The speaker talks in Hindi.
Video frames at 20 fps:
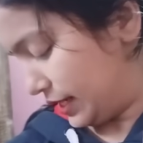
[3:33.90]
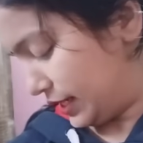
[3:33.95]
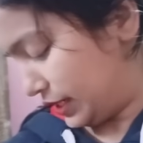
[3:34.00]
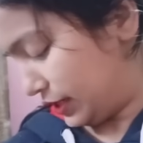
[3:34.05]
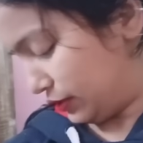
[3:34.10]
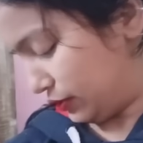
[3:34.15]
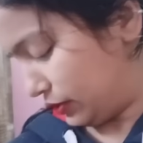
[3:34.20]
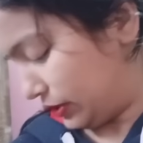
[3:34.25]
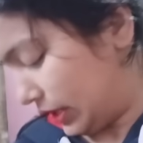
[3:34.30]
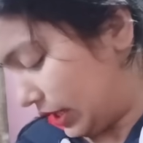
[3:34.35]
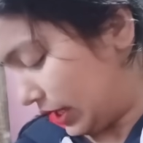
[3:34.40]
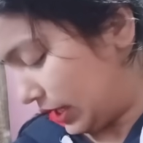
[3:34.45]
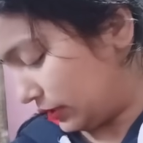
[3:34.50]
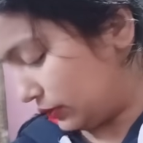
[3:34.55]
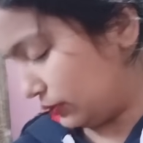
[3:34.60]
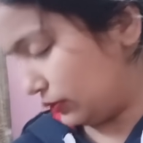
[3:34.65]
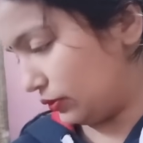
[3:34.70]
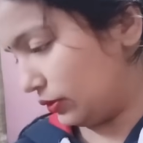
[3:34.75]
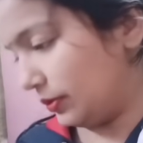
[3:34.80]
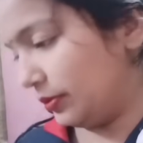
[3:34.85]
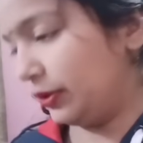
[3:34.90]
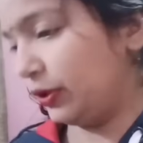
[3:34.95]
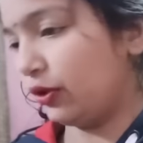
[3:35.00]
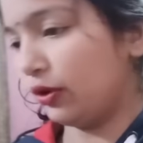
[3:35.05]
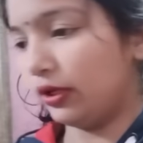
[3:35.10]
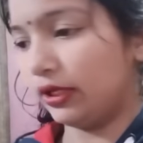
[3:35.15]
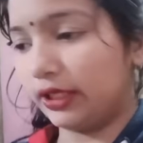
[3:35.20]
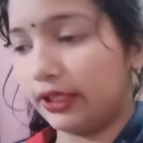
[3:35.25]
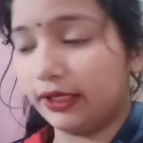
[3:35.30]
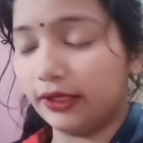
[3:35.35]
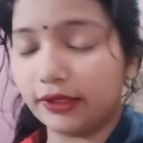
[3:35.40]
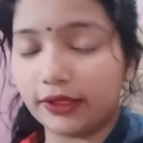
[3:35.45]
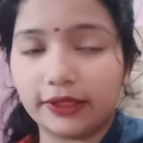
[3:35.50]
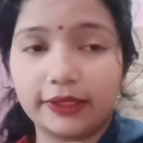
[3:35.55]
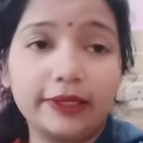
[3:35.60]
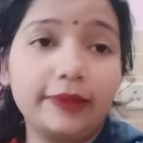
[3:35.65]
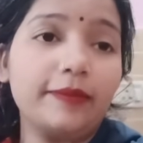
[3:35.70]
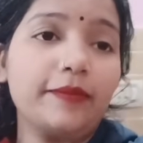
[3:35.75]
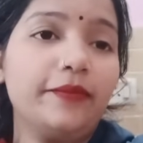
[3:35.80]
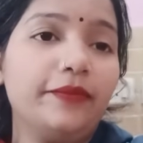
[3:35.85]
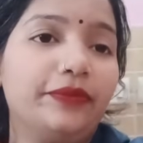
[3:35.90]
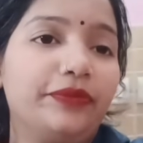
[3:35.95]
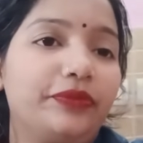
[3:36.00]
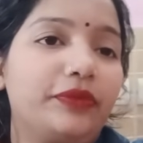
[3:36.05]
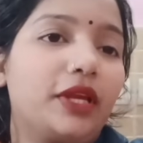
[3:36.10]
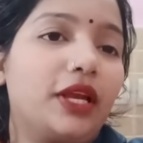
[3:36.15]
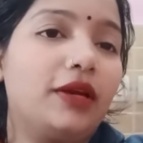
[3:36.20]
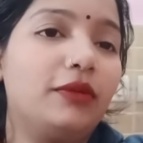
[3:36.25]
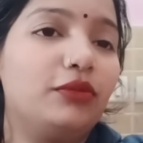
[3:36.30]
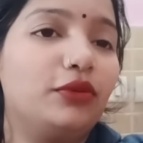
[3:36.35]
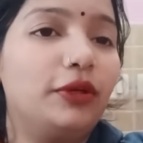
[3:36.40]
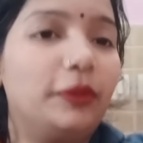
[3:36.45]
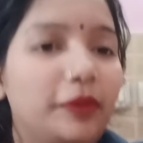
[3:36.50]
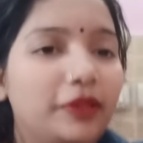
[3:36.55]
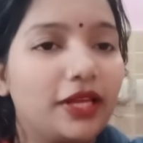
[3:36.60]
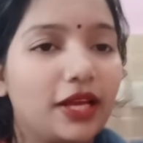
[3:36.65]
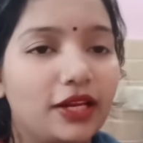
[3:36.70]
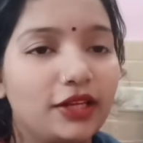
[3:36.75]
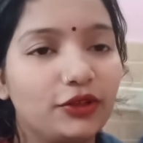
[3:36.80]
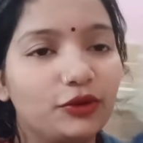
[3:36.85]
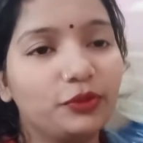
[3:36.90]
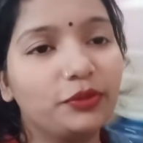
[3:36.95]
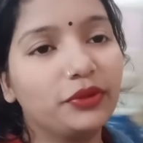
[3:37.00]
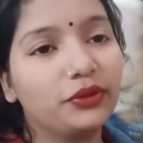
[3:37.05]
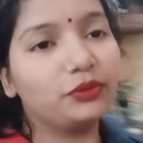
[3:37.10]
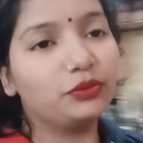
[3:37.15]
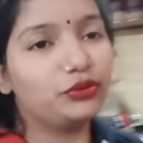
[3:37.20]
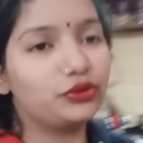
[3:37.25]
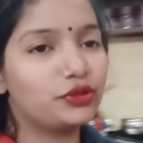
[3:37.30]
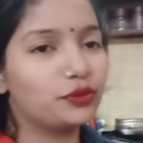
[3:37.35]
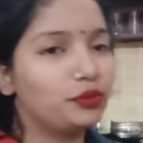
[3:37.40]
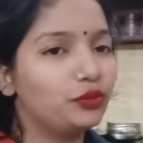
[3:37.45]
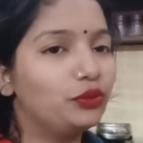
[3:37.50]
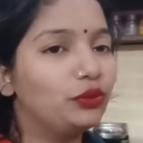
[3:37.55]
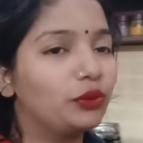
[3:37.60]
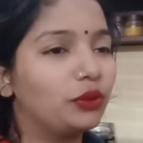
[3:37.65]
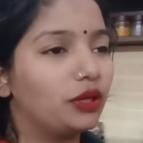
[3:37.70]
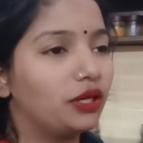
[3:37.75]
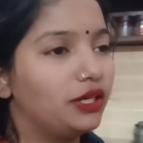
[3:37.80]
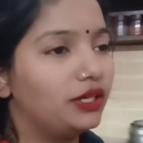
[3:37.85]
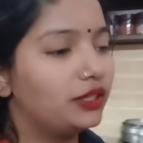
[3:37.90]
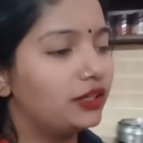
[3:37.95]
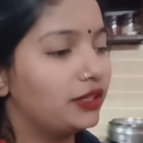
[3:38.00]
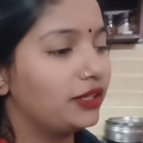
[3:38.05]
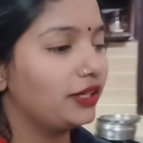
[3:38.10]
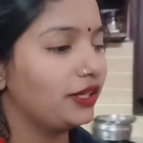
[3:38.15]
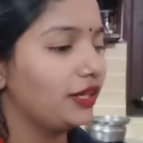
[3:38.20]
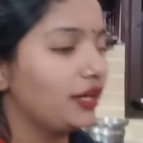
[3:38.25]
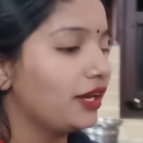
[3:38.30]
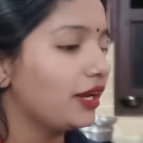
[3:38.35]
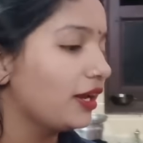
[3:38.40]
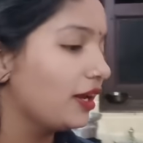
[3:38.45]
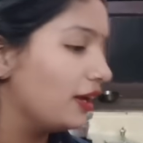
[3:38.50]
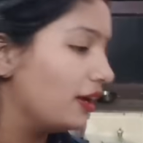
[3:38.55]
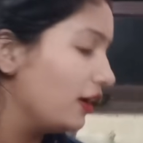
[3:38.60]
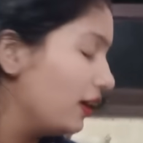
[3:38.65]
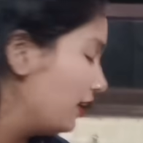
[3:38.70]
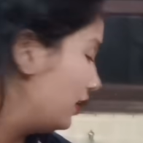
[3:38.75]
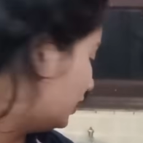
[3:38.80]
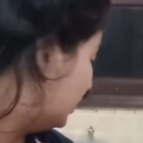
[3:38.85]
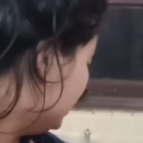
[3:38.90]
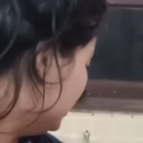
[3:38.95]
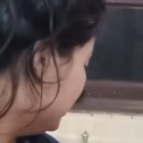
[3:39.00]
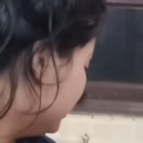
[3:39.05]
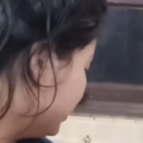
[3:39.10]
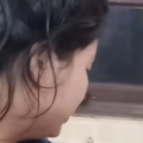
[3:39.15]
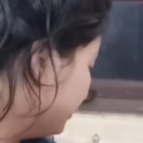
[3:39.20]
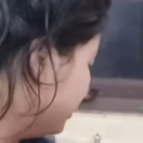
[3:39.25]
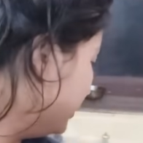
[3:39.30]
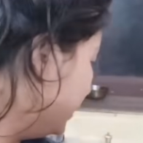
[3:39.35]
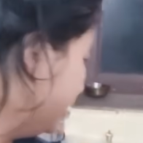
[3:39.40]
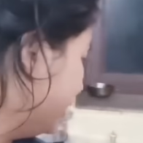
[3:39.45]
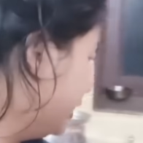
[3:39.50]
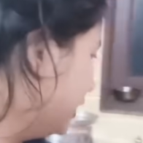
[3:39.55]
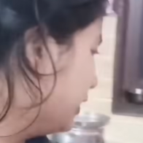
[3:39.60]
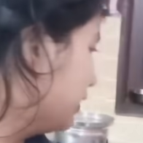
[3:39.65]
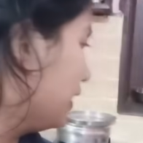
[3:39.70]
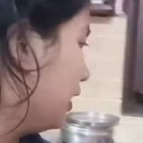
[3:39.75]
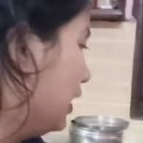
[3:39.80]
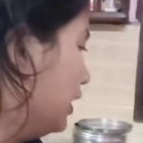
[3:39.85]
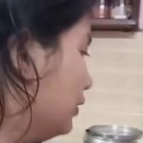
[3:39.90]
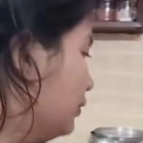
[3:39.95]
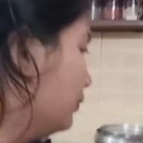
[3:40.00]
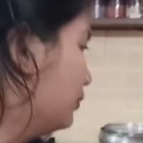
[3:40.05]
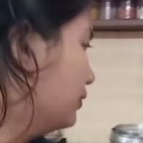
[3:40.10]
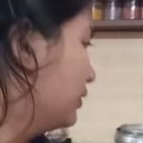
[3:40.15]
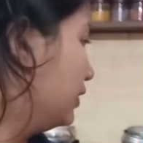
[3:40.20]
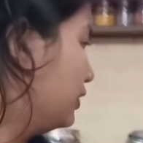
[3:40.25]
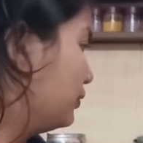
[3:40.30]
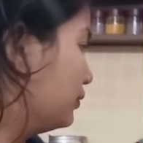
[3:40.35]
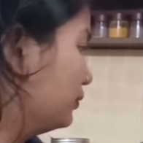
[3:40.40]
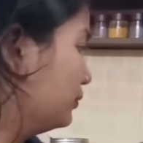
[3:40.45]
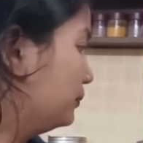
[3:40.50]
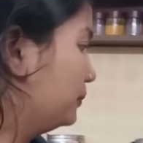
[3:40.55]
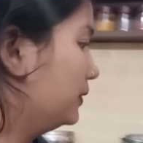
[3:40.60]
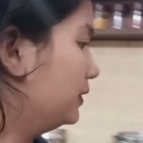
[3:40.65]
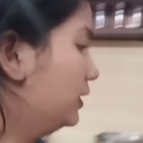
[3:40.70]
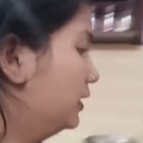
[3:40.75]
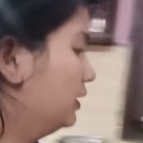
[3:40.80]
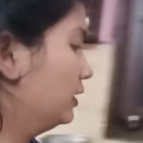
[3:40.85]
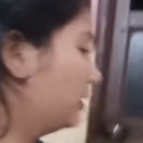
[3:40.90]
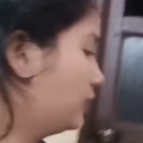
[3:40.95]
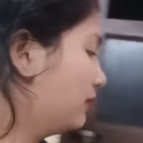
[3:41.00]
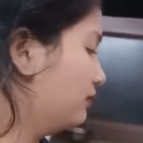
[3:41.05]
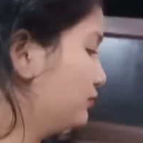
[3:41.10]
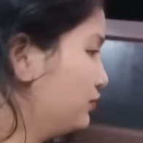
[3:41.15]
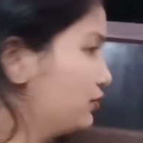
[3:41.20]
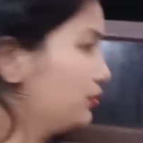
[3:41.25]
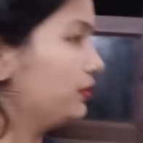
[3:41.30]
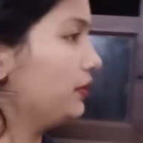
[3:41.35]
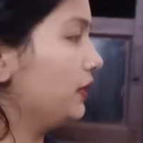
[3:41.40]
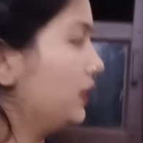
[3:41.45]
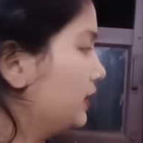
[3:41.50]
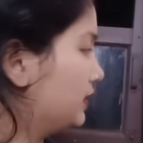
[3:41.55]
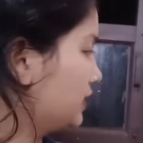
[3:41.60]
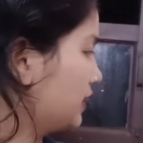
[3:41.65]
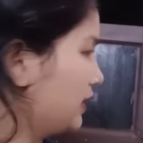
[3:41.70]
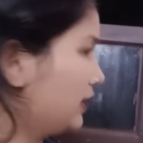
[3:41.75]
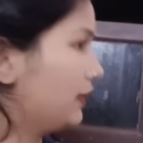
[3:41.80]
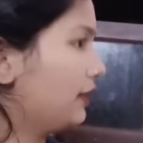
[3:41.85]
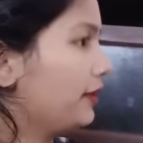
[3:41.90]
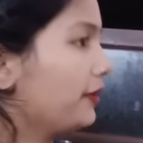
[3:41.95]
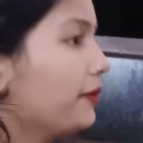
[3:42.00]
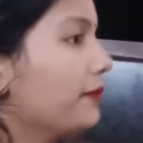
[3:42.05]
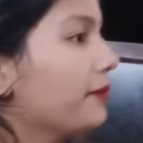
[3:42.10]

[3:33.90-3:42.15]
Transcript: नहीं हो खा लो अभी कॉल किए थे हम बोले पता नहीं क्यों मेरे मुझे भूख नहीं लग रही है तो बोले नहीं खा लो नहीं तो फिर कमज़ोरी आ जाएगा